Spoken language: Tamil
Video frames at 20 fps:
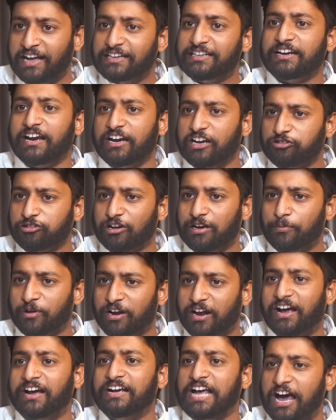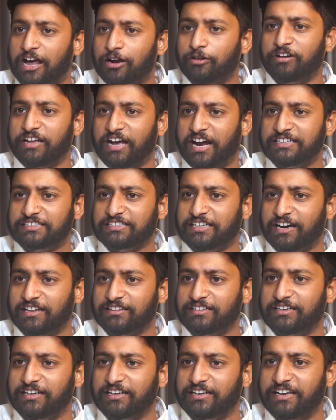அதற்கு என்ன சொல்ல போறாங்க யாருடைய ஆட்சி
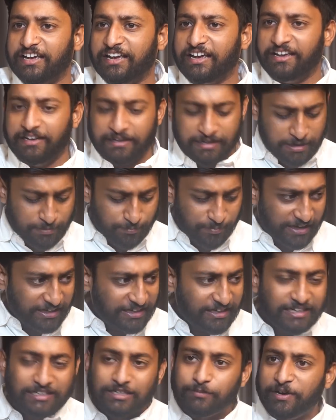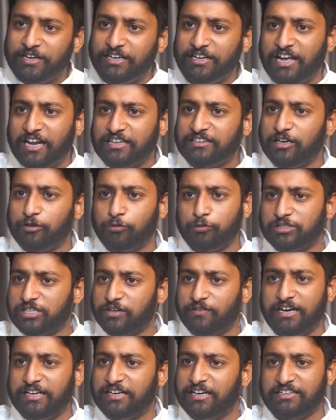நடந்துட்டு இருக்கு பன்னிரெண்டு மணி நேரத்தில்
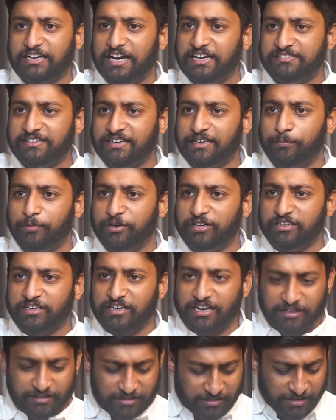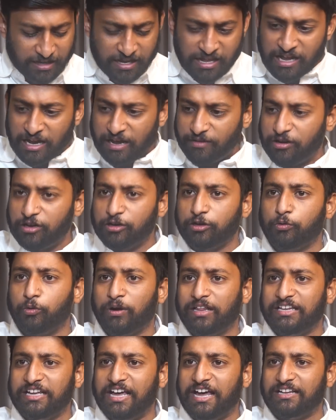குற்றவாளிகள் கைது செய்யப்பட்டிருக்கிறார்கள் அவர்கள்
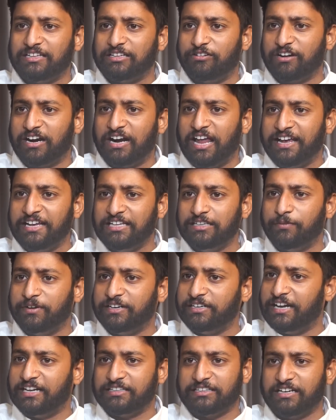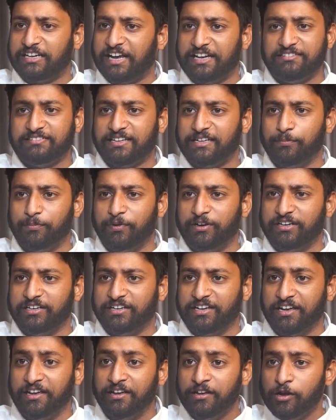குழந்தையா இருந்தவர்கள் ஐந்து மணி நேரத்தில் கைது
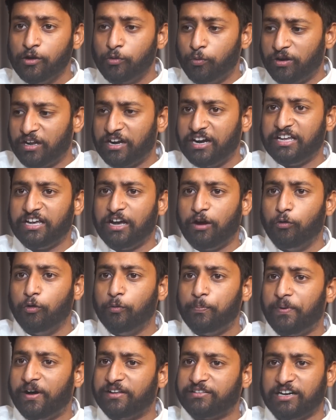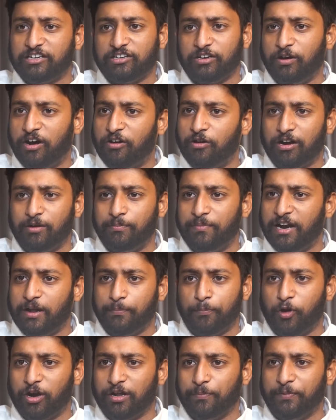செய்யப்பட்டிருக்கு உடனடியாக ஊப்பா சட்டம் அவங்க
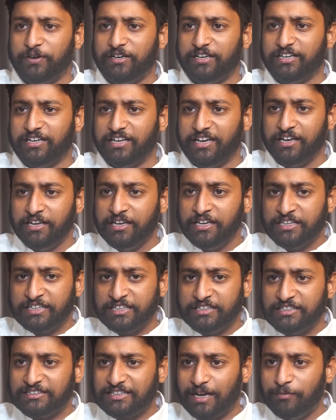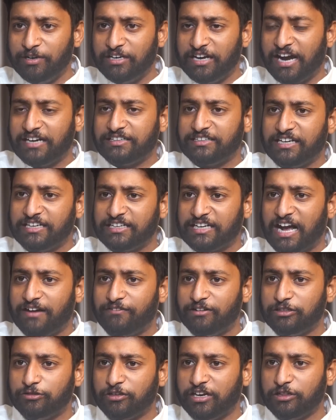மேலே போடப்பட்டிருக்கு இது தமிழ்நாட்டின்
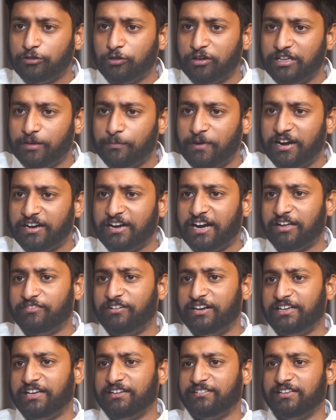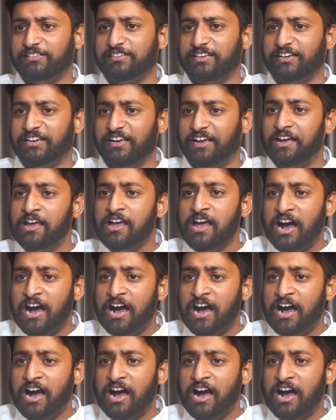காவல்துறை துரிதமாக நடவடிக்கை செஞ்சிருக்கு